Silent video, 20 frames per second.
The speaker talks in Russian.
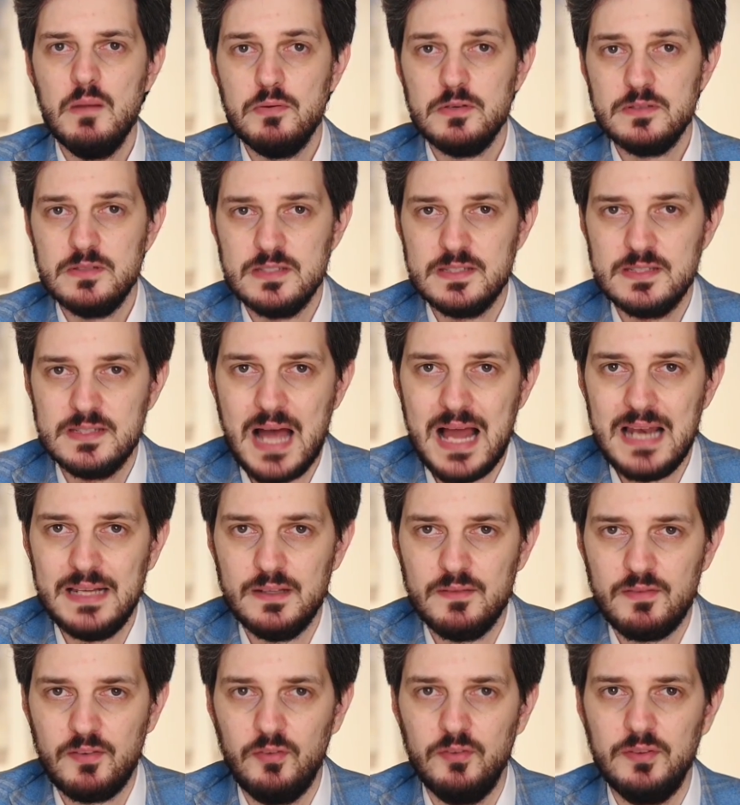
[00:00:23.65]
После
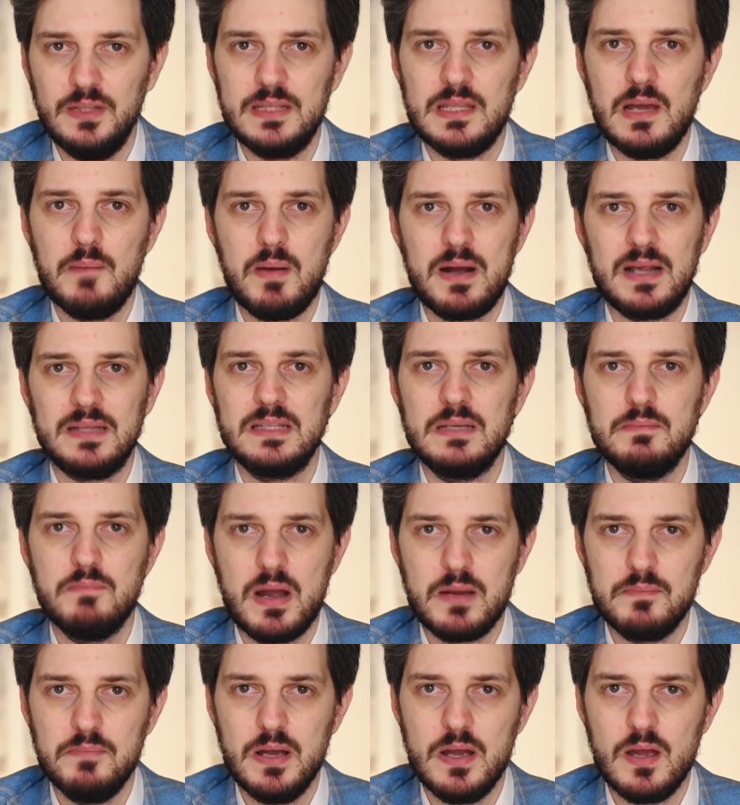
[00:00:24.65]
Сталина в результате аппаратной
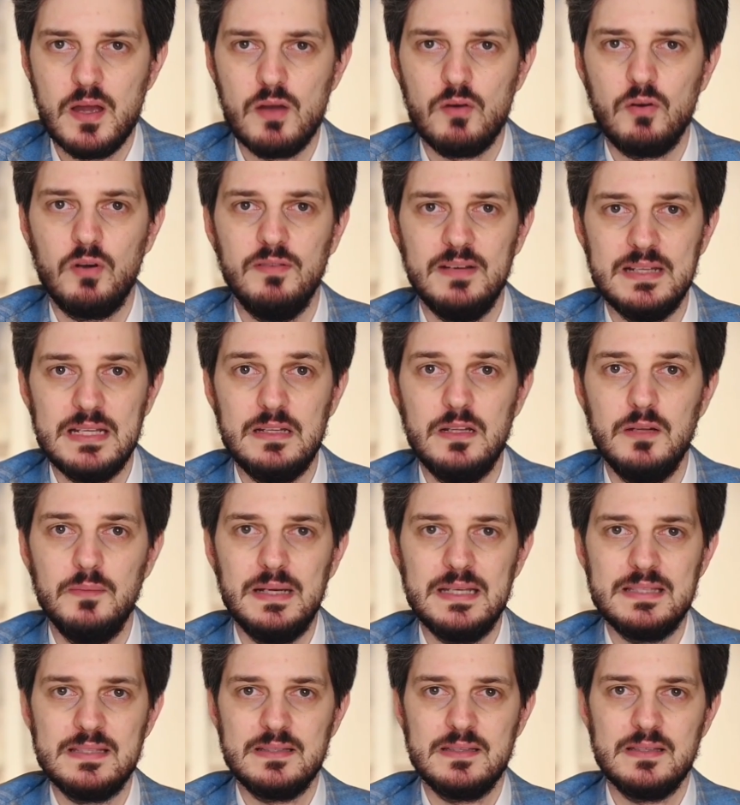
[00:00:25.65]
борьбы
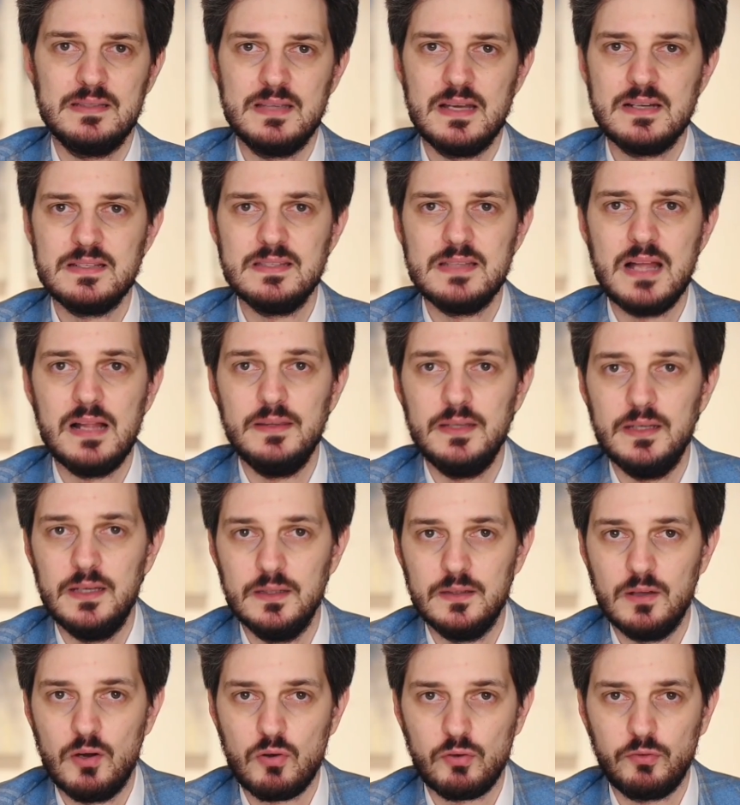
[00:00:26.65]
руководителем СССР стал
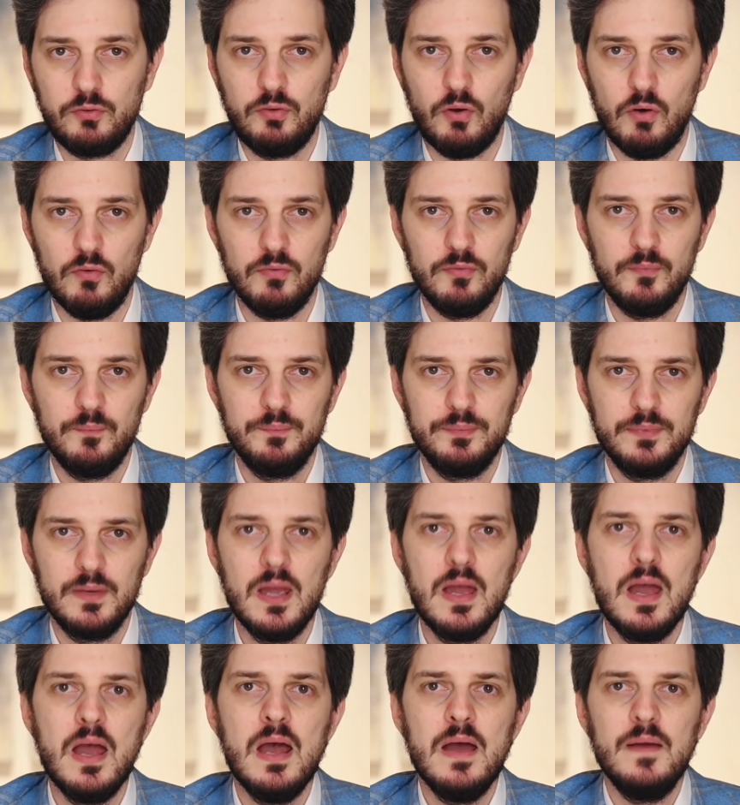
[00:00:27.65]
Никита Хрущев –
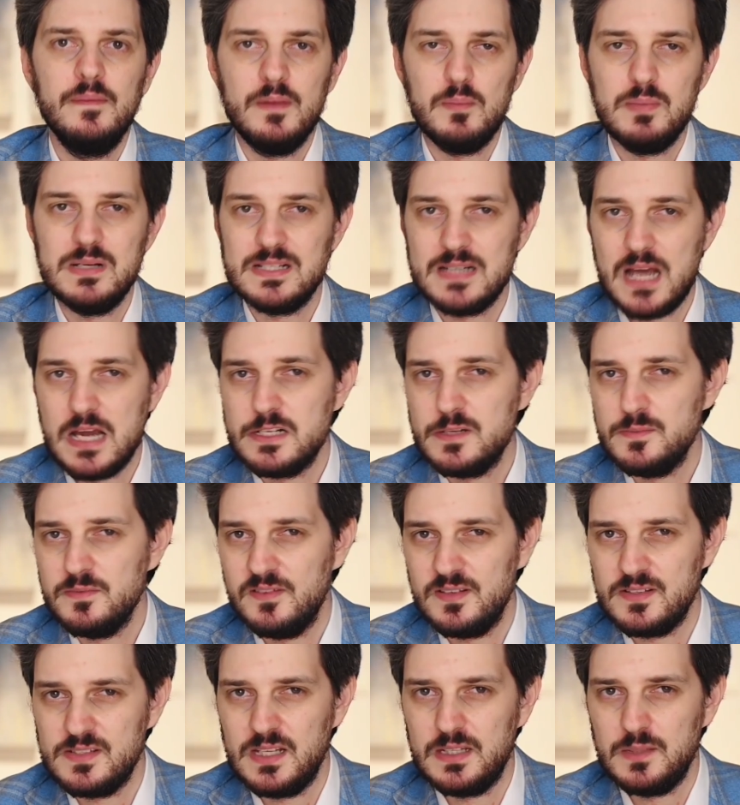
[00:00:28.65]
на ближайшем
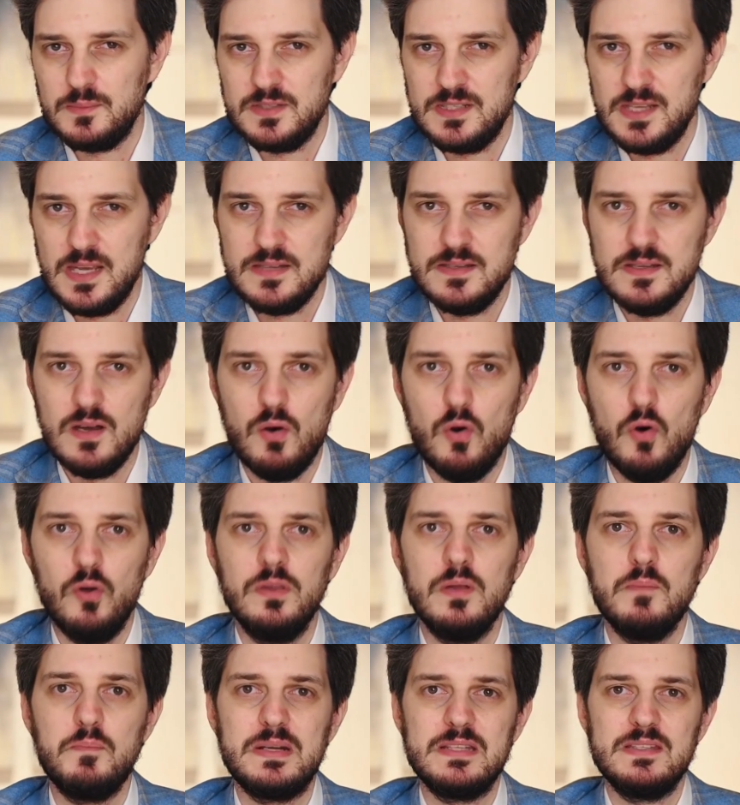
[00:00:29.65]
20-м съезде
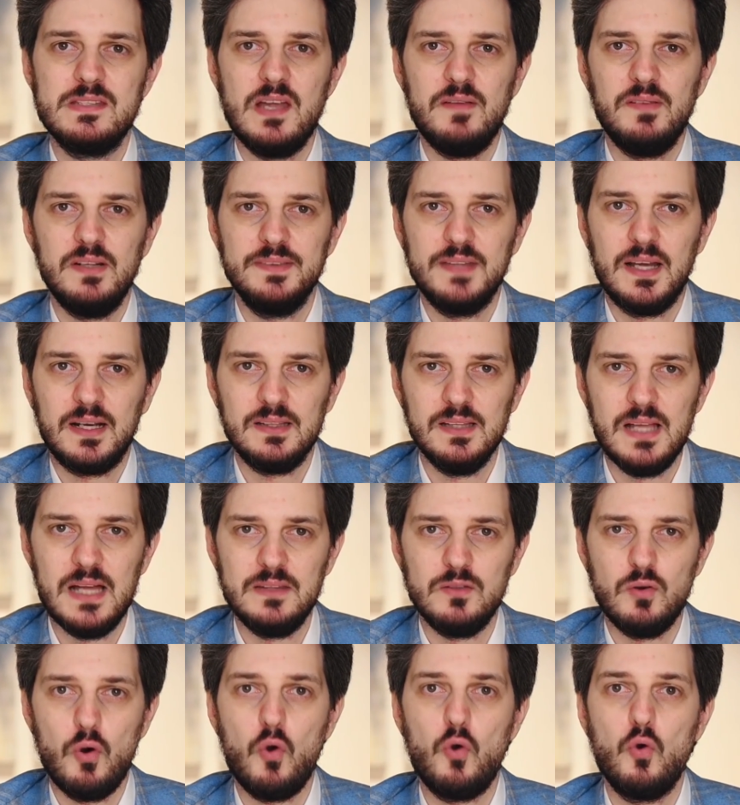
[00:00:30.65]
он представил
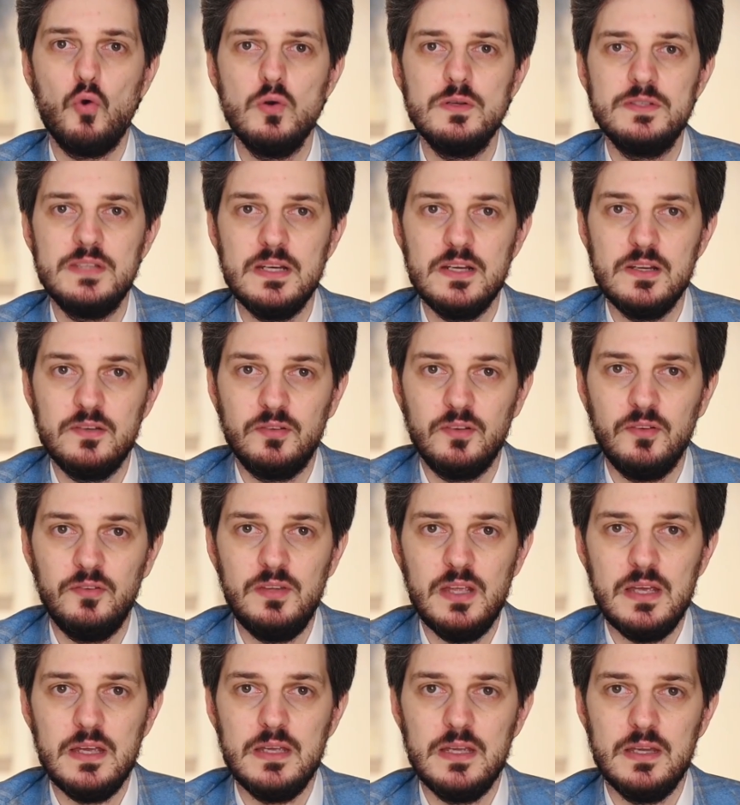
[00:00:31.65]
доклад о культе
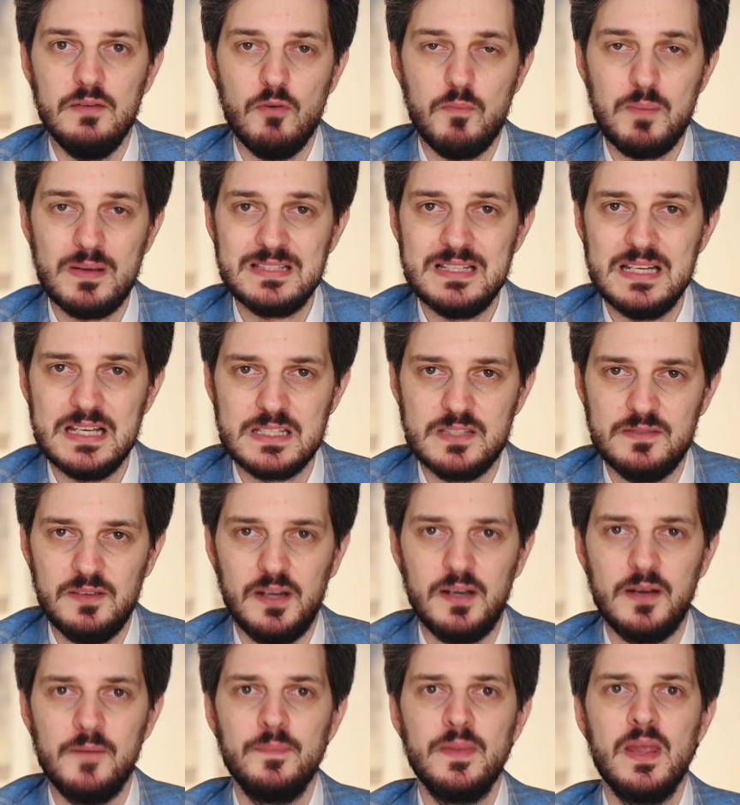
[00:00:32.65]
личности и его
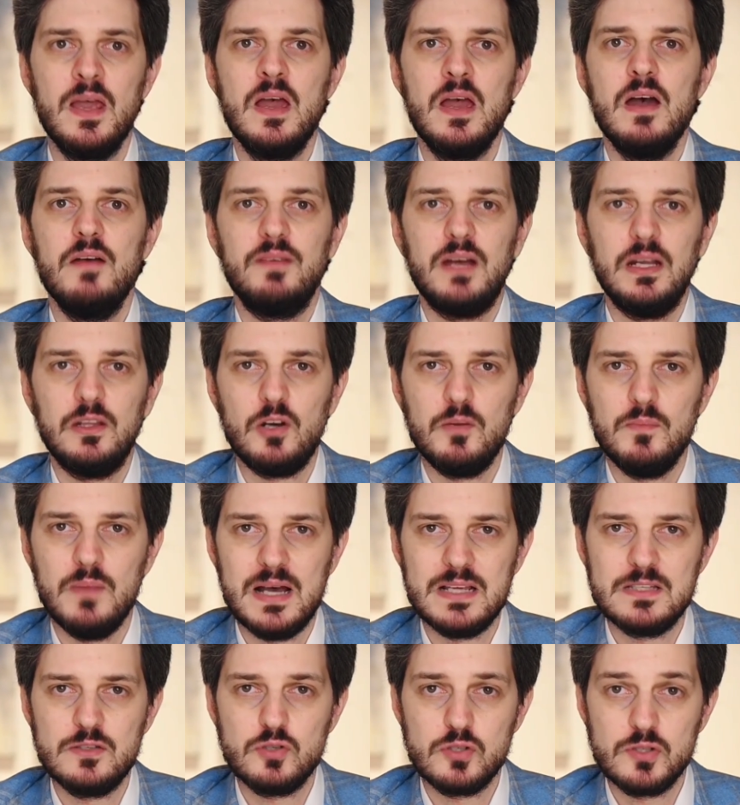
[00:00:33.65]
последствиях, в котором
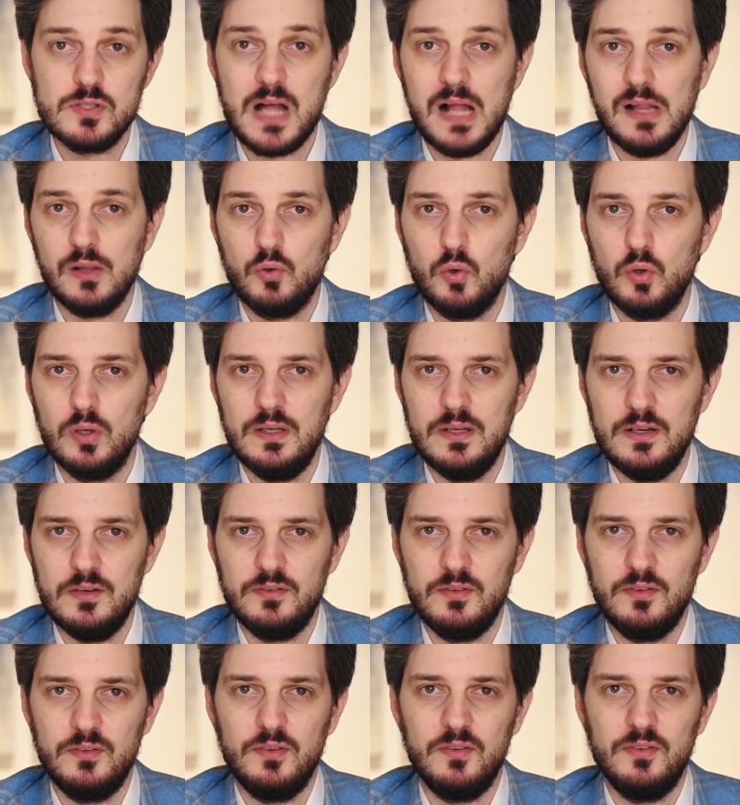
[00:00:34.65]
осуждал культ
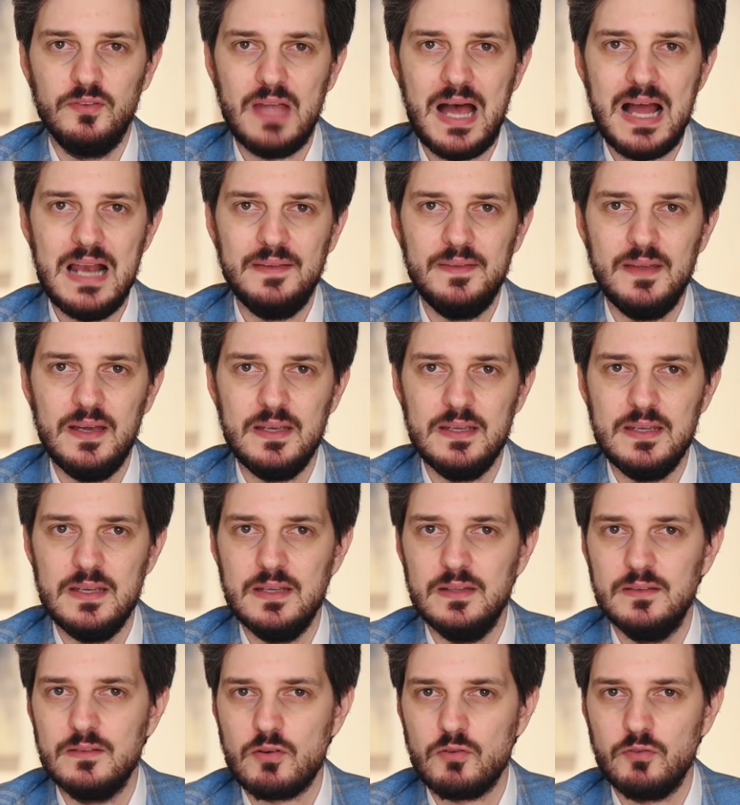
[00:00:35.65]
личности Сталина
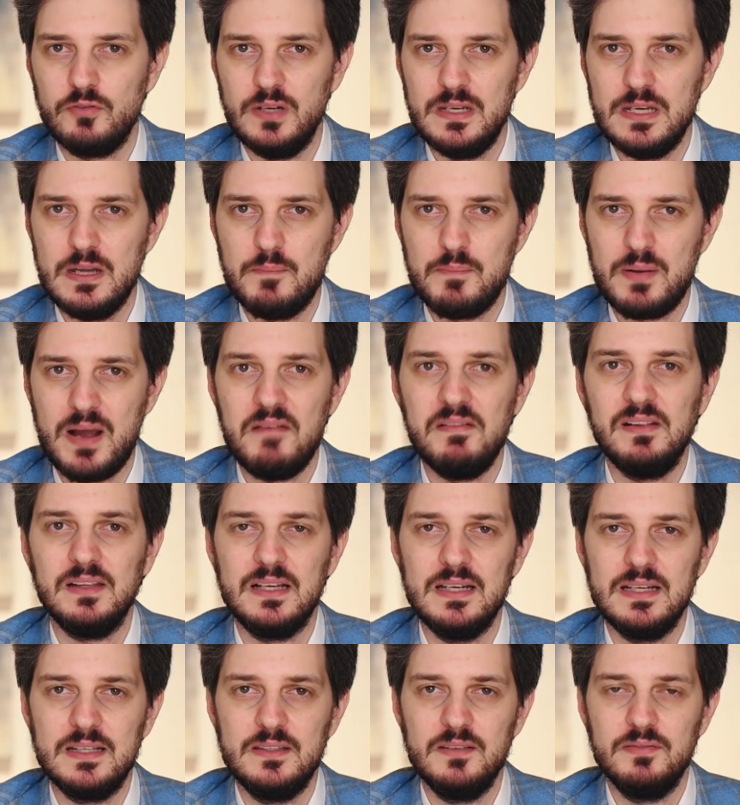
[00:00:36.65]
и нарушение правил
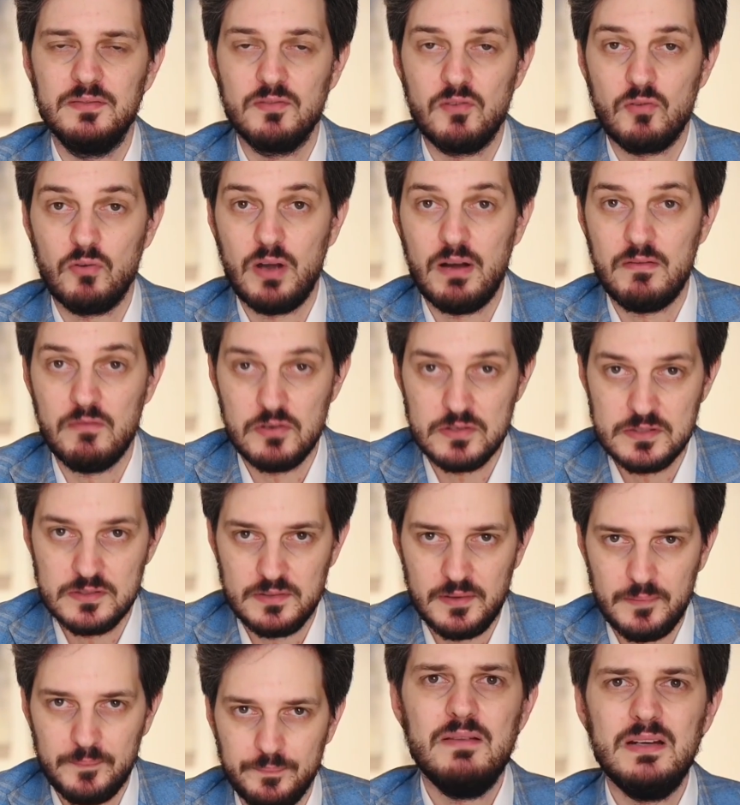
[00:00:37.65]
коллективного руководства.